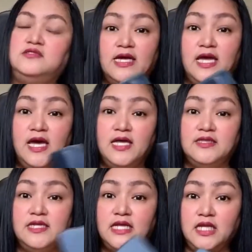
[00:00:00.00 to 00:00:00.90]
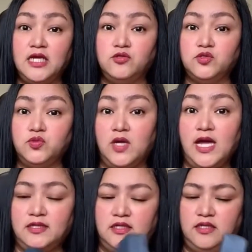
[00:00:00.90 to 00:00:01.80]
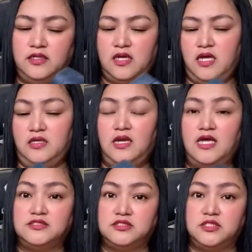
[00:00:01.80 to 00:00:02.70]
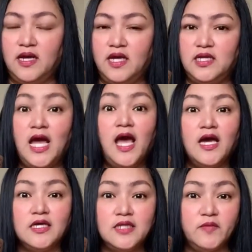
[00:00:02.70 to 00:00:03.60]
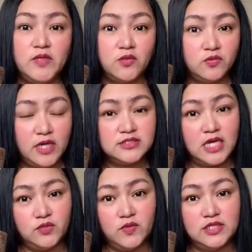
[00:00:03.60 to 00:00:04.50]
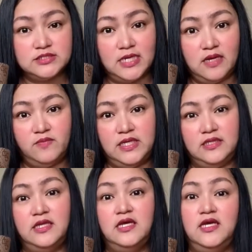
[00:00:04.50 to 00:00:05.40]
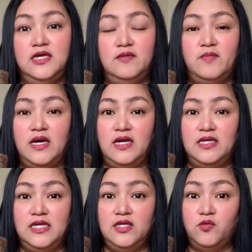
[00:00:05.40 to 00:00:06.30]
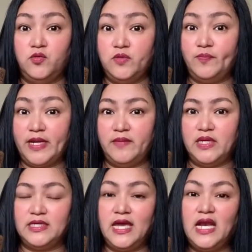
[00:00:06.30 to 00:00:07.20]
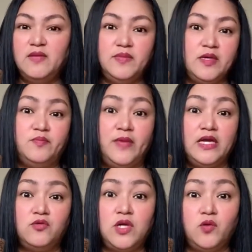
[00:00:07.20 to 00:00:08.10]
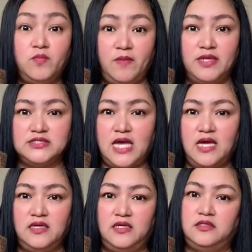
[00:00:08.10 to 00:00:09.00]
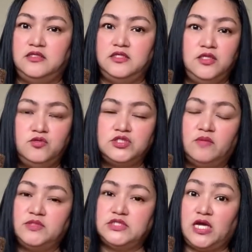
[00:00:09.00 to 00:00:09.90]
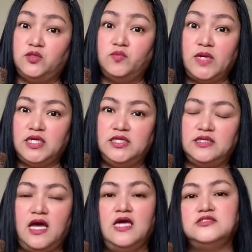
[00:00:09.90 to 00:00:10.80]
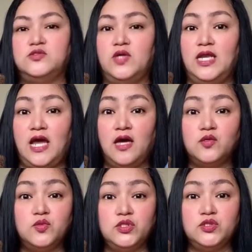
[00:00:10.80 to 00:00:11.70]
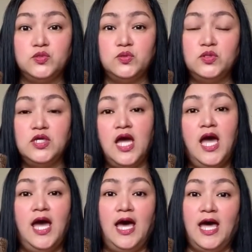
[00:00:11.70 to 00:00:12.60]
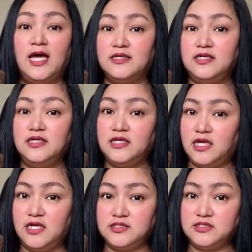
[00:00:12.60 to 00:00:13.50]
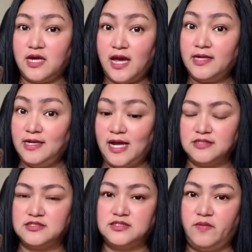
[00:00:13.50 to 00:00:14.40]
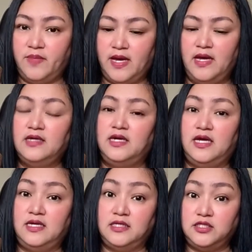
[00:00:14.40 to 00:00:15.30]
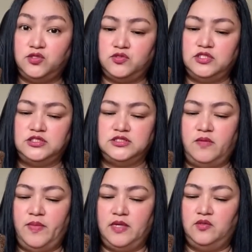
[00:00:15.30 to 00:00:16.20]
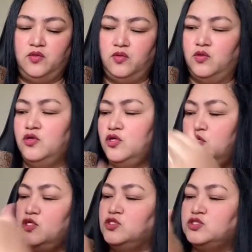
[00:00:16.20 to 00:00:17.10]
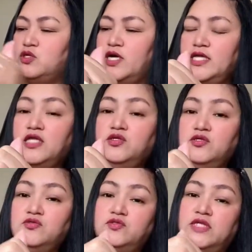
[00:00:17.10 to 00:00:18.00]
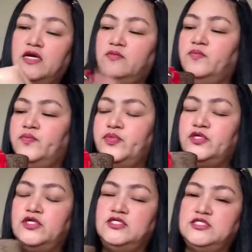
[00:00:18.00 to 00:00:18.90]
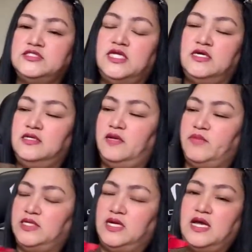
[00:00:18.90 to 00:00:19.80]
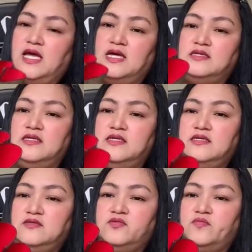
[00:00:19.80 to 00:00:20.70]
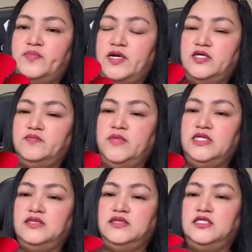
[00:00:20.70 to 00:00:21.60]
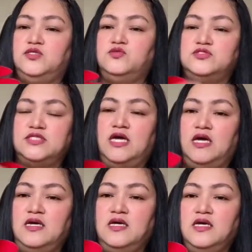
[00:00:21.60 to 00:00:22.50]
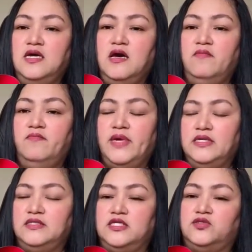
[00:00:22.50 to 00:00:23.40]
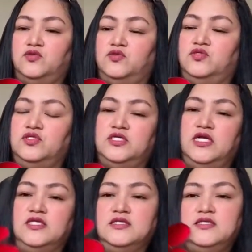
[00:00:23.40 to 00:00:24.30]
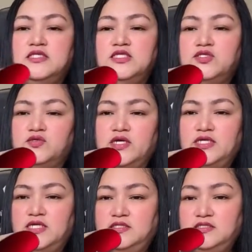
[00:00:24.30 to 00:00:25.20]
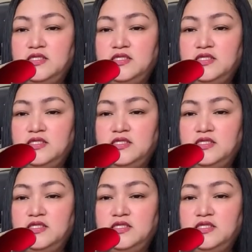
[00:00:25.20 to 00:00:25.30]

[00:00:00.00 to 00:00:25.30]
Kaya dinadala ko tong aking eyeglasses na tayo. Nakakita naman ako guys kahit walang salamin. Malinaw pa naman. Kaya lang mayroon akong babasahin. Hindi ko siya masyadong makita. So kailangan ko nitong aking extra eyeglasses sa bag. Kaya nandito rin siya sa bag ko. So ayan yung unang first ng laman ng aking compartment dito sa bag na to. Ayan, dito. Ayan.